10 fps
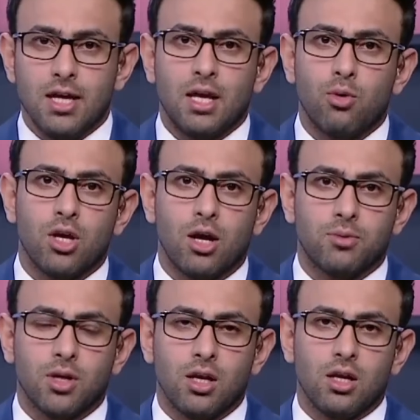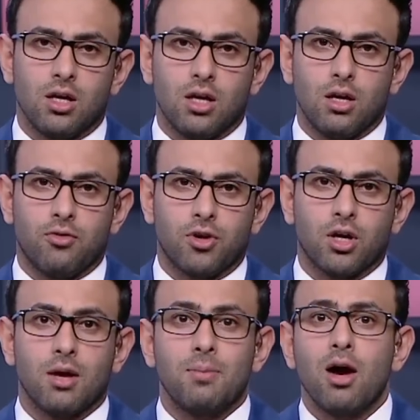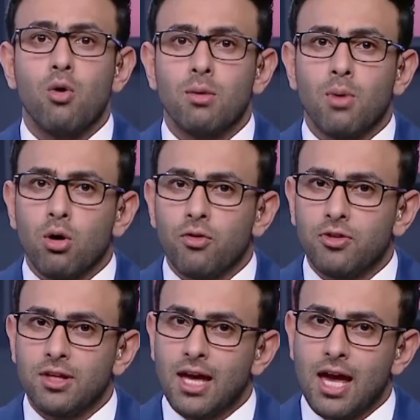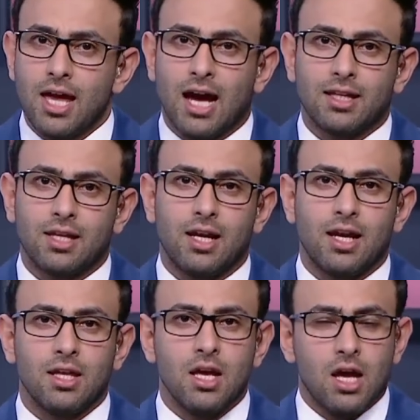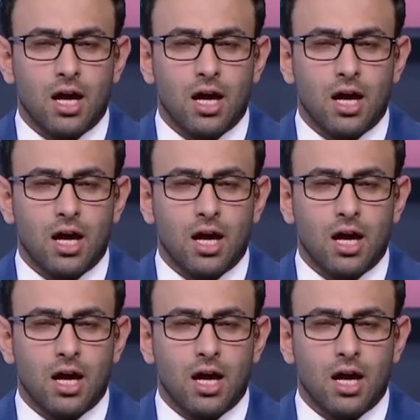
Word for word: دوري ابطال افريقيا ما هو الموقف النهائي حتى الان